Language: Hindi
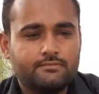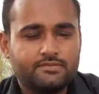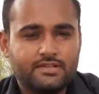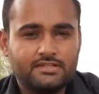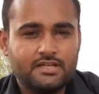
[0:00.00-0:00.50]

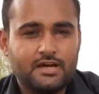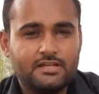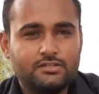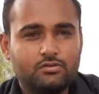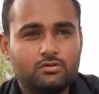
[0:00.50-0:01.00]
सईदा
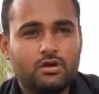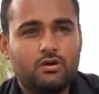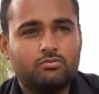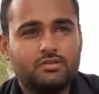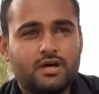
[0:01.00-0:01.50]
अली जो
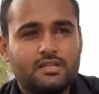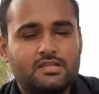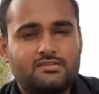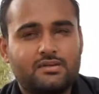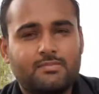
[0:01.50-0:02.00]
गांव था
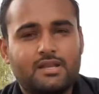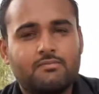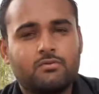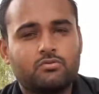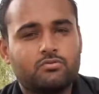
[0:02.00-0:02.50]
जिसके बारे
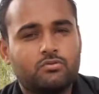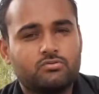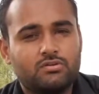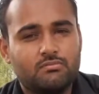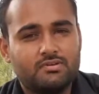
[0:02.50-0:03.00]
में कुछ
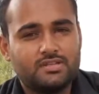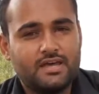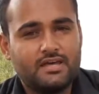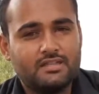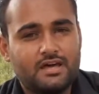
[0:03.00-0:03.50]
दोस्तों ने
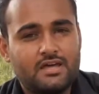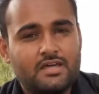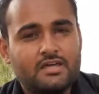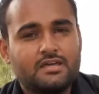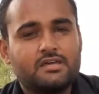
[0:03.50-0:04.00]
बताया था
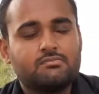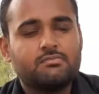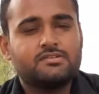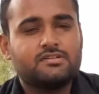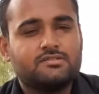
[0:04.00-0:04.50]
कि
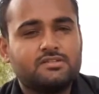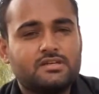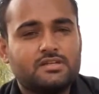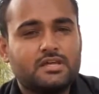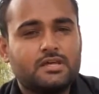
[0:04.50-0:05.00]
मुबशर
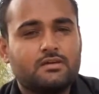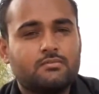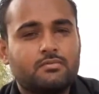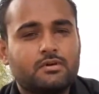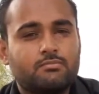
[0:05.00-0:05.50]
सदीक ने
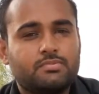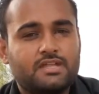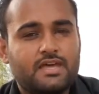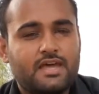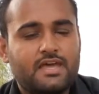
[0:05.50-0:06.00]

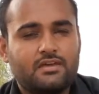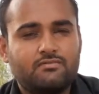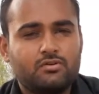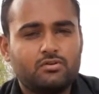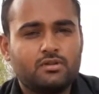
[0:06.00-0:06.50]
बताया है एक
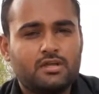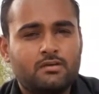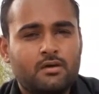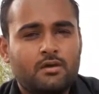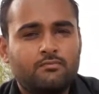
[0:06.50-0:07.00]
वीडियो ने
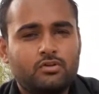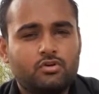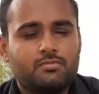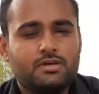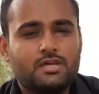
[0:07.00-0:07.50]

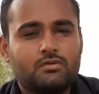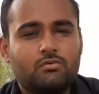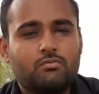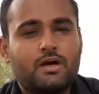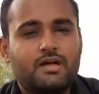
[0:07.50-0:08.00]
वीडियो में कि वो
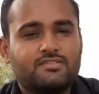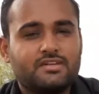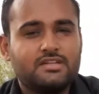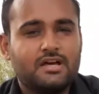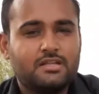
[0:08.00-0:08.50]
वहाँ
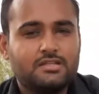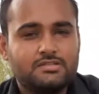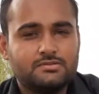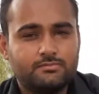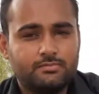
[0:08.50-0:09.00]
सईदा अली
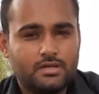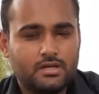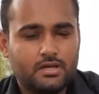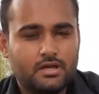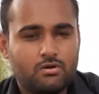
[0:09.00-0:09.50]

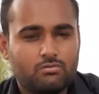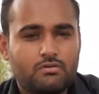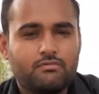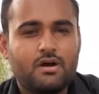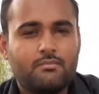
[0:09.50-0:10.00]
गांव
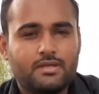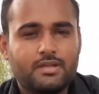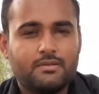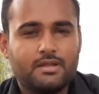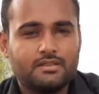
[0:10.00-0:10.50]
है वहाँ
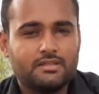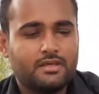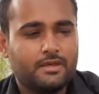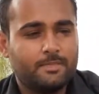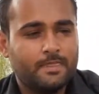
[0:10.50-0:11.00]
मेरे रहते हैं